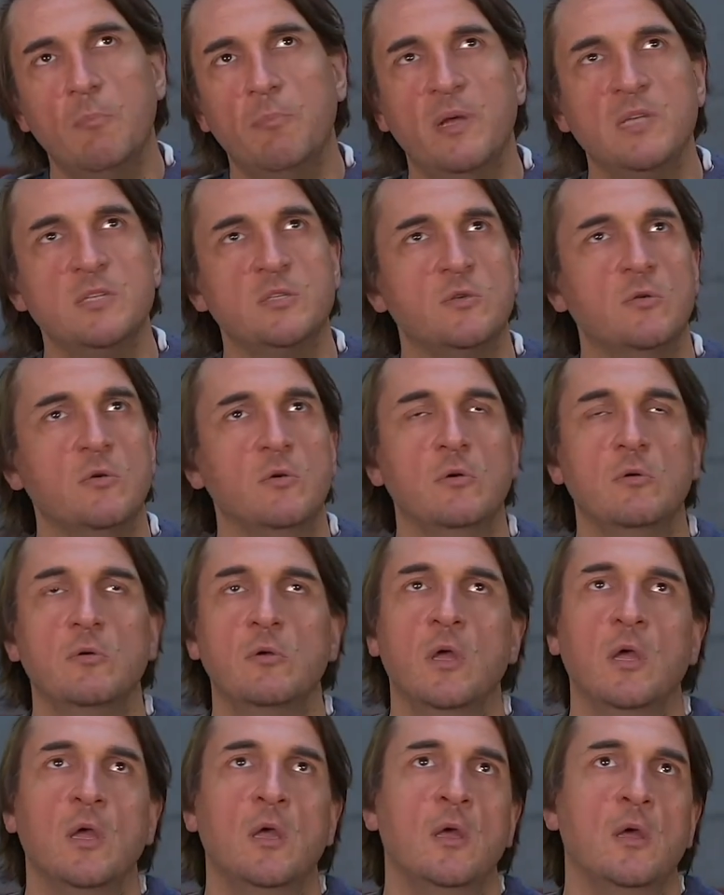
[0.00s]
parce que
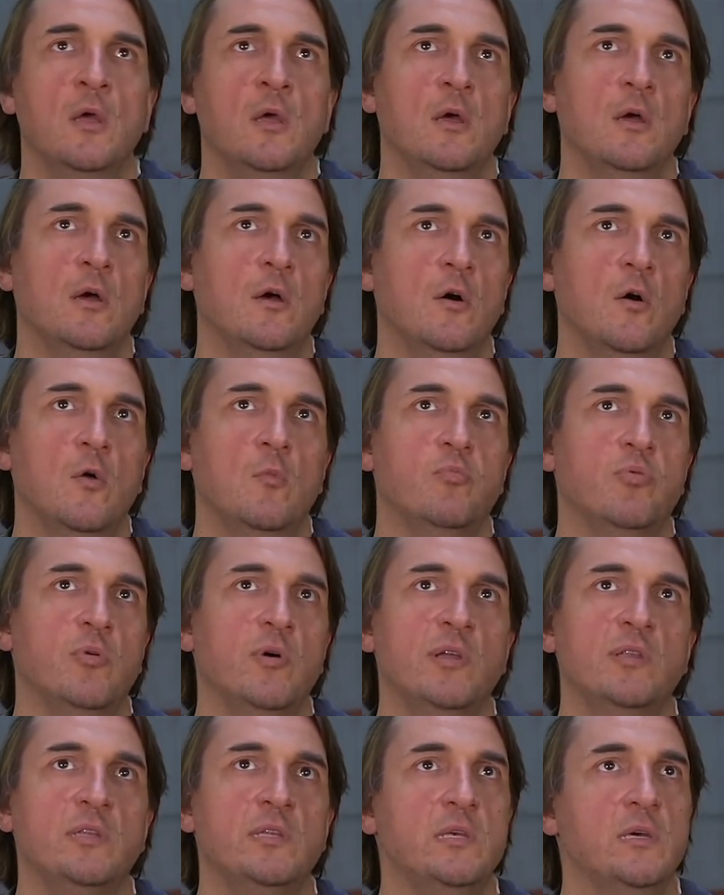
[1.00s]
euh, on
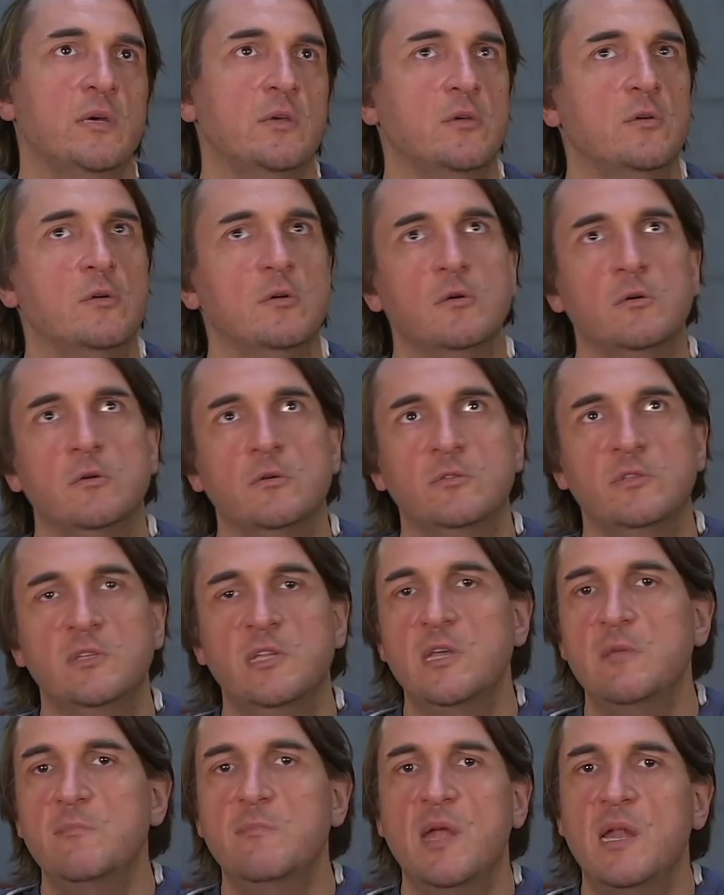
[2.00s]
pourrait dire que
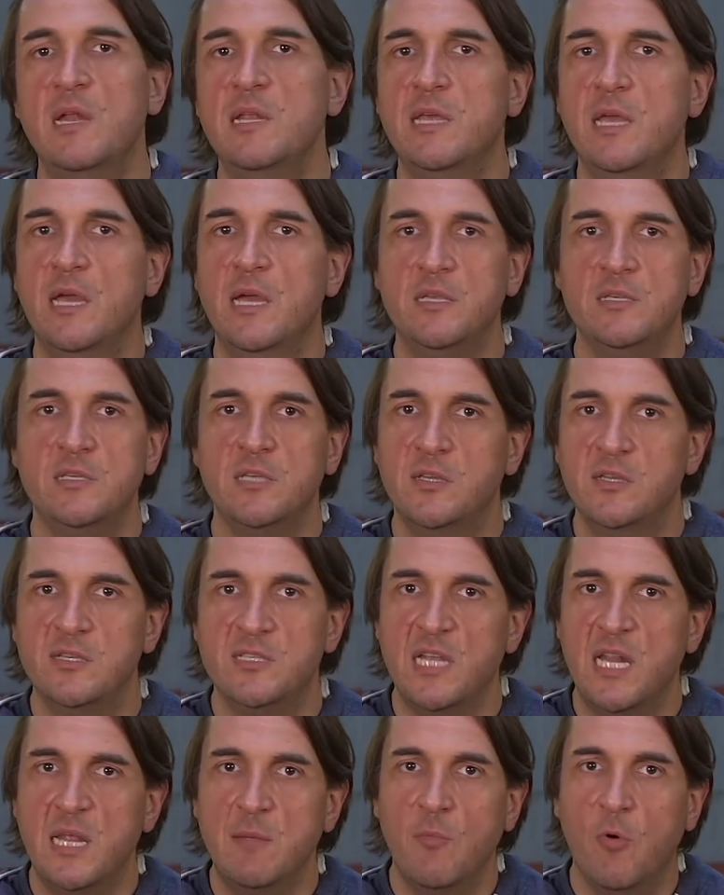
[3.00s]
des Méliès, il y a
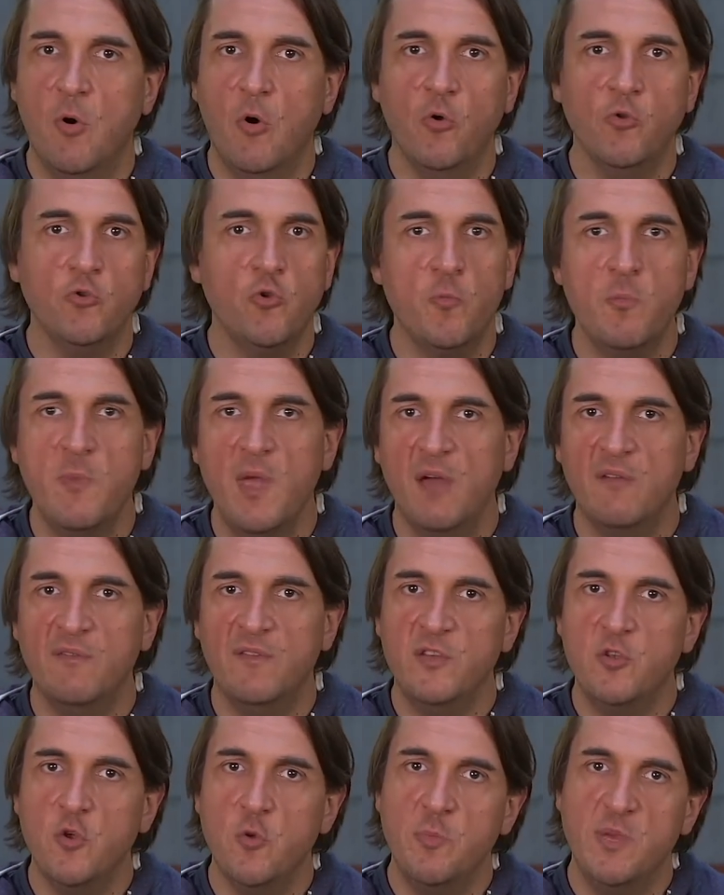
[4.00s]
des éléments de
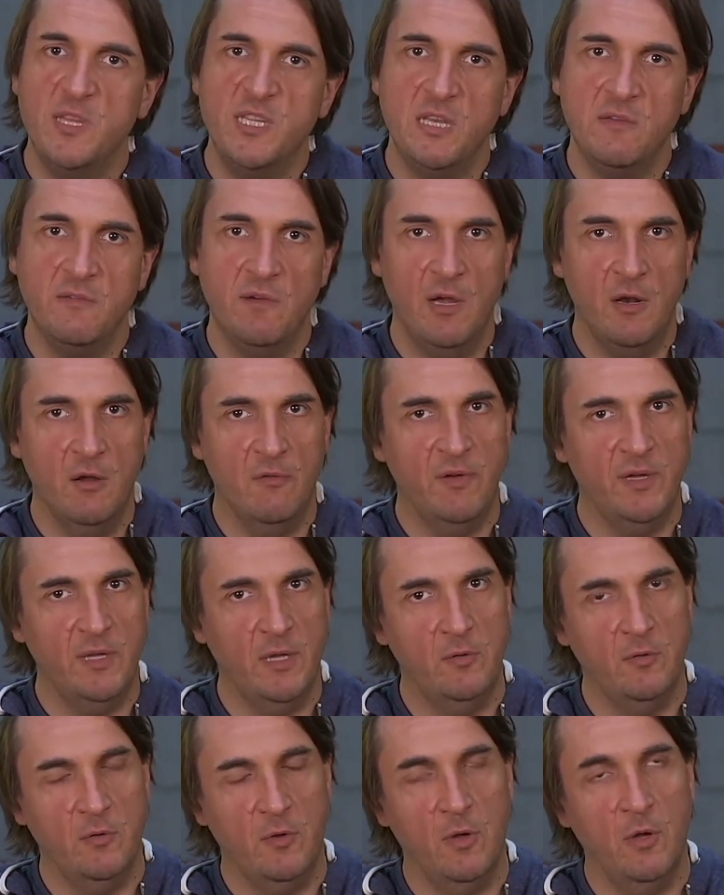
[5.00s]
merveilleux médiéval, en fait. Hein.